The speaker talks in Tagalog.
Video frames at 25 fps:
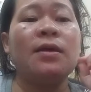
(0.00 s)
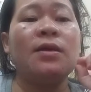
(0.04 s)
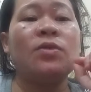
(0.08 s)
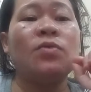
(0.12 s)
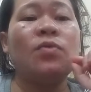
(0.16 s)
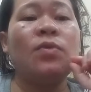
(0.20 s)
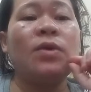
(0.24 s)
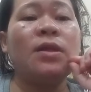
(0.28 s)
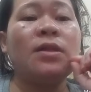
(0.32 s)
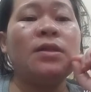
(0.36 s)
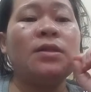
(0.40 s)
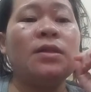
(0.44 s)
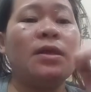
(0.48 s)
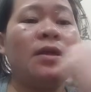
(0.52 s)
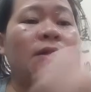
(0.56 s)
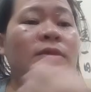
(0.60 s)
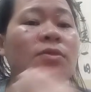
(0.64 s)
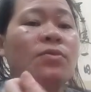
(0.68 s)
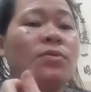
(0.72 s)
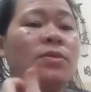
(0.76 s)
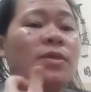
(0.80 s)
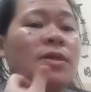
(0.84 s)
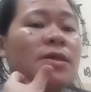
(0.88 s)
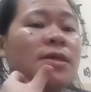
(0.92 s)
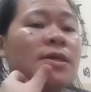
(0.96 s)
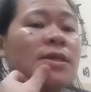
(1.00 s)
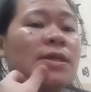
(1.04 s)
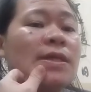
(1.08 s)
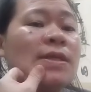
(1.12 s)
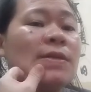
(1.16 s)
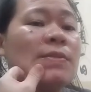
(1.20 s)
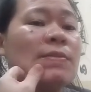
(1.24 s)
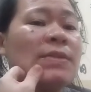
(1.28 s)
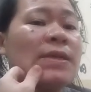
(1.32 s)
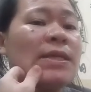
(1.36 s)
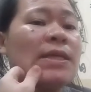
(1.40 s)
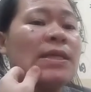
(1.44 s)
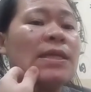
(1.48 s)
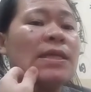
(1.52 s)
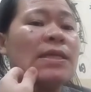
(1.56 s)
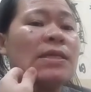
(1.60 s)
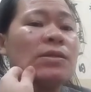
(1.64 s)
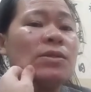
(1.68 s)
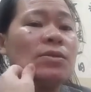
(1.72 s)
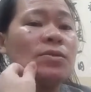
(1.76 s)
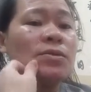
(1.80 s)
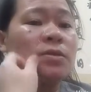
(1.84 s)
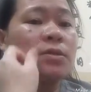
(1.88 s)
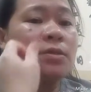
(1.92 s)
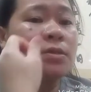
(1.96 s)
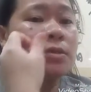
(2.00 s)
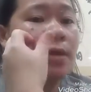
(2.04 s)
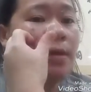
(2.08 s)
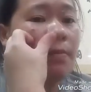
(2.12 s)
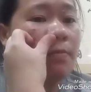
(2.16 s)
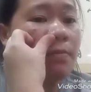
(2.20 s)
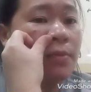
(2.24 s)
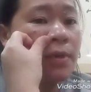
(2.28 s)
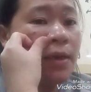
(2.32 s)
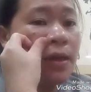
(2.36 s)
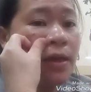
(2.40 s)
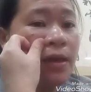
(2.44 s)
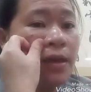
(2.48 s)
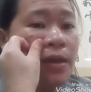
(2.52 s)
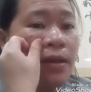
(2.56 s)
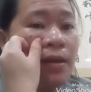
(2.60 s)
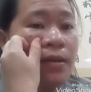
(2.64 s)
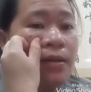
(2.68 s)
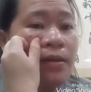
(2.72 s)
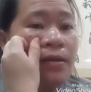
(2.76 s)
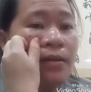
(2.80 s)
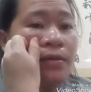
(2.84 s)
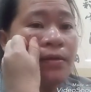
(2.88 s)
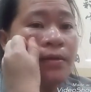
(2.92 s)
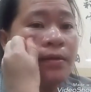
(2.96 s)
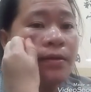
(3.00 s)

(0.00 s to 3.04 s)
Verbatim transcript: 20 to 30 minutes or something.